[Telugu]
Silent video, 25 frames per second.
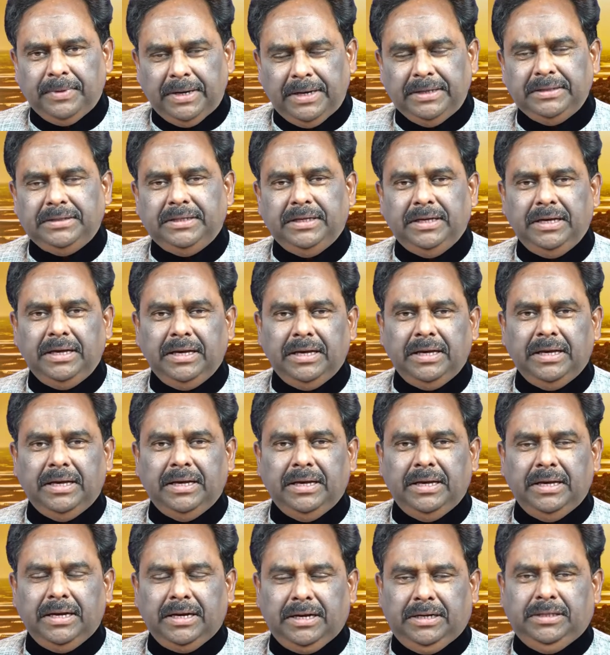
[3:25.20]
అయితే
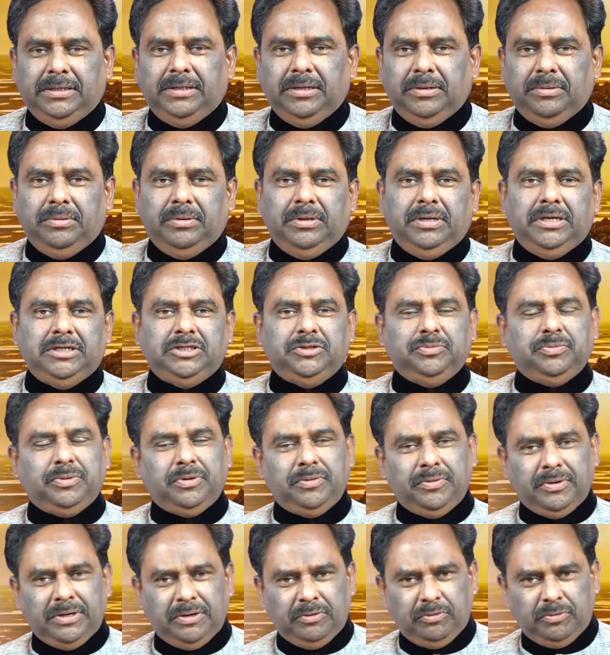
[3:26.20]
ఇక్కడ
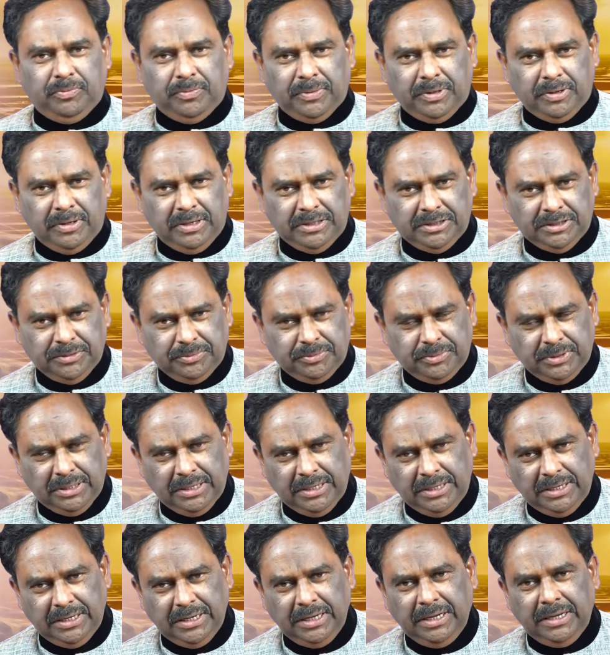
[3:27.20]
యేసుప్రభు వారి ఉపమానంలో ఏం
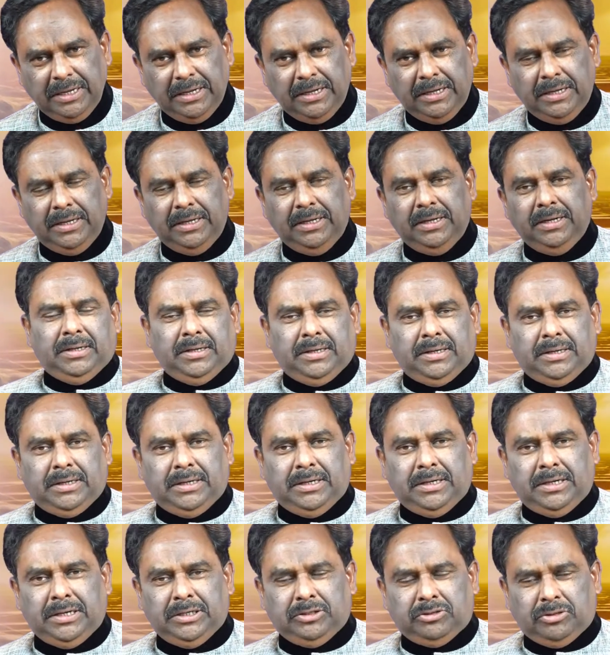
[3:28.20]
చెప్తున్నానంటే
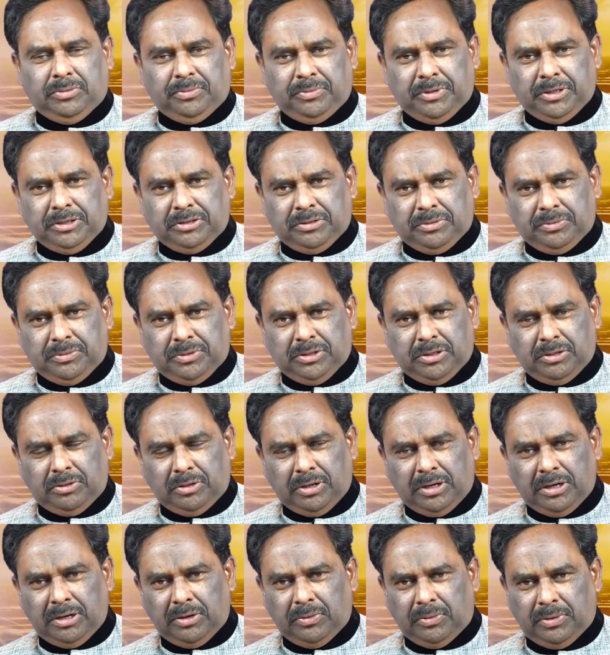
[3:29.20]
ఈ తొంభై తొమ్మిది
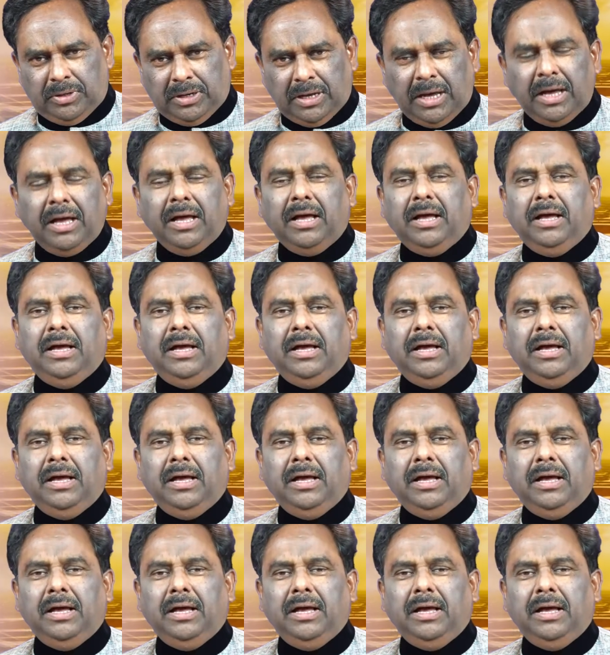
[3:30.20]
గొర్రెలు ఉన్నా